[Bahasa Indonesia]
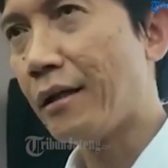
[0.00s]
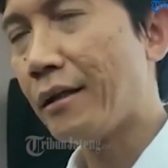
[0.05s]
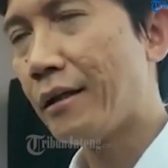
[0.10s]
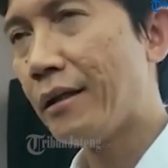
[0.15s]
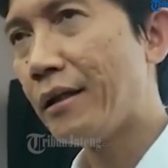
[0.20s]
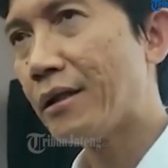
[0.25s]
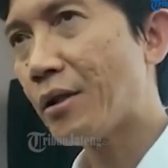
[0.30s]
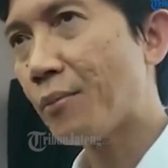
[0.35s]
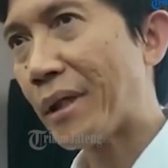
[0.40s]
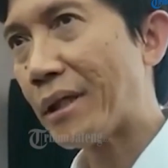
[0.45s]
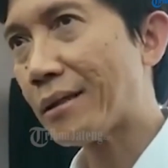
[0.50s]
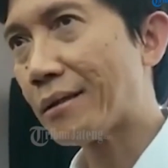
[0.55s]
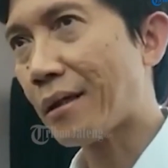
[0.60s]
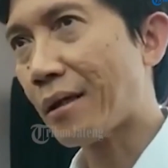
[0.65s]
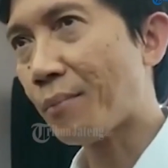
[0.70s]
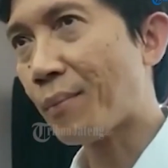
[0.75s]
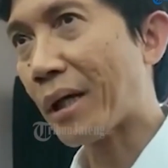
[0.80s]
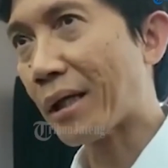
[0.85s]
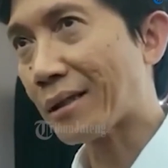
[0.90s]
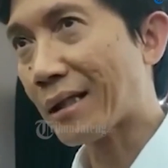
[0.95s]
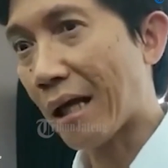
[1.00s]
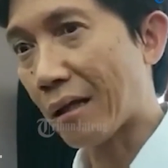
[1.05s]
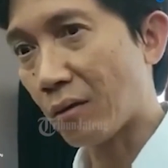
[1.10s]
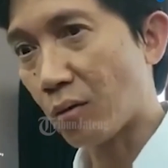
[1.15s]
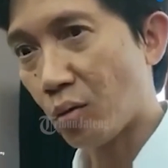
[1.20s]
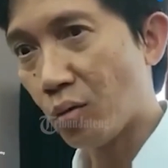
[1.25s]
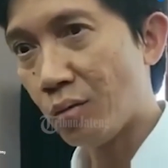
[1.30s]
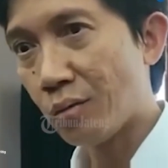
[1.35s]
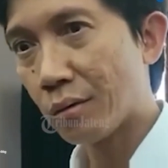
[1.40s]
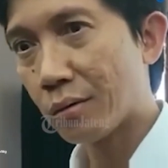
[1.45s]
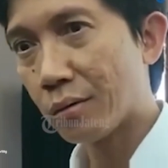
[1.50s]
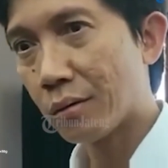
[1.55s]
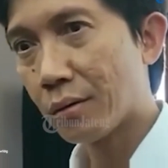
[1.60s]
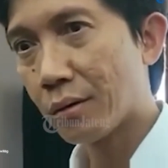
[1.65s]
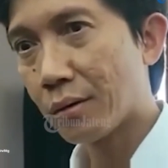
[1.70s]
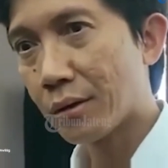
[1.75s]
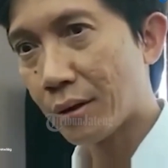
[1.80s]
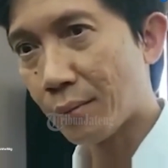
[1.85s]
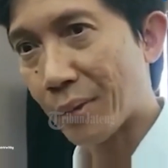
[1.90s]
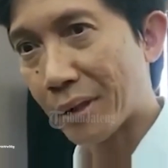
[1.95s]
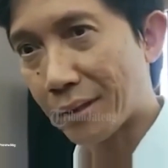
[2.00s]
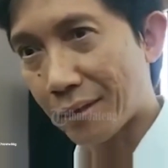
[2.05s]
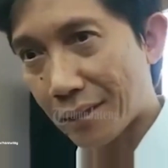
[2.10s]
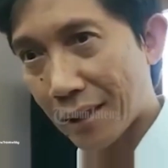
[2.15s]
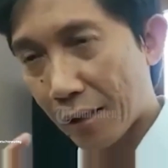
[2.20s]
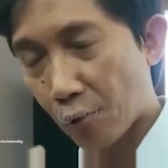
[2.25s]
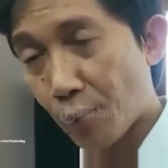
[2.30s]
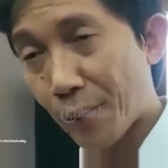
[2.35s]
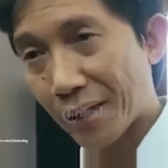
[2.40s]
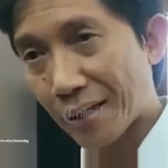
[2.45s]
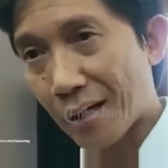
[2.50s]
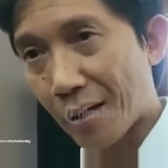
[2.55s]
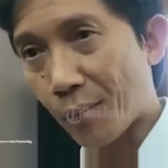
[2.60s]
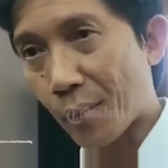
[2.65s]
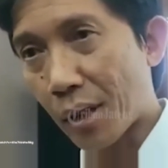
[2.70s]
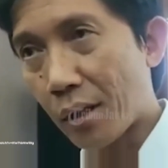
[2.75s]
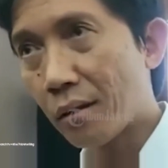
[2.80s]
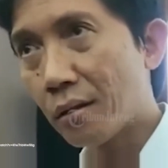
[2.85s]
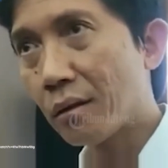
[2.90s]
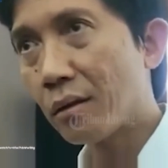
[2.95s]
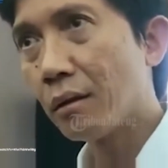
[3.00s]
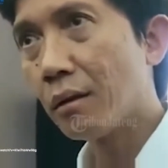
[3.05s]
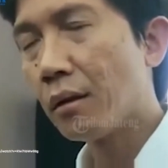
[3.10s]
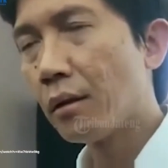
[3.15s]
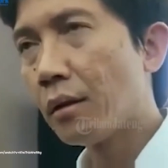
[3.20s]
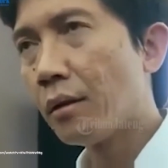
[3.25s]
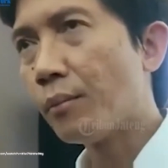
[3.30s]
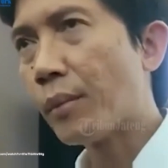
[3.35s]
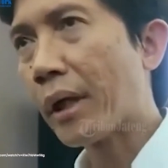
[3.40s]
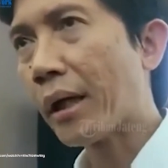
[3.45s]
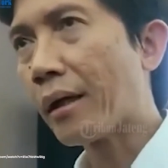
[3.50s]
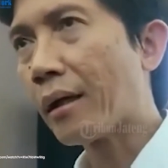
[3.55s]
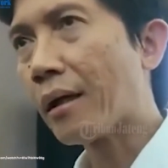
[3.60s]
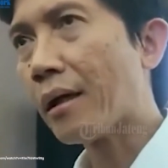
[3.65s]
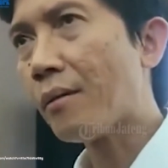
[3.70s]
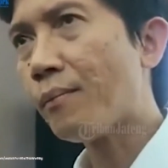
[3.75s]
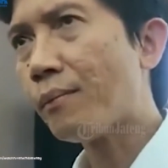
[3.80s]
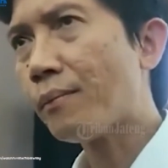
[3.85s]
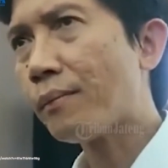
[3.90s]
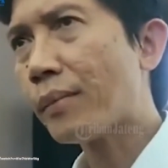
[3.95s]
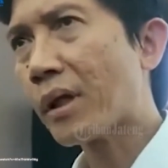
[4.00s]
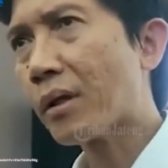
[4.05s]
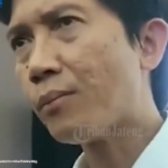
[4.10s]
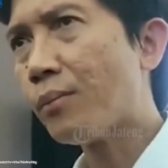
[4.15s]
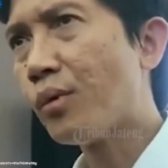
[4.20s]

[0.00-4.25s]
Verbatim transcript: di semester per satu semester satu pertama mereka per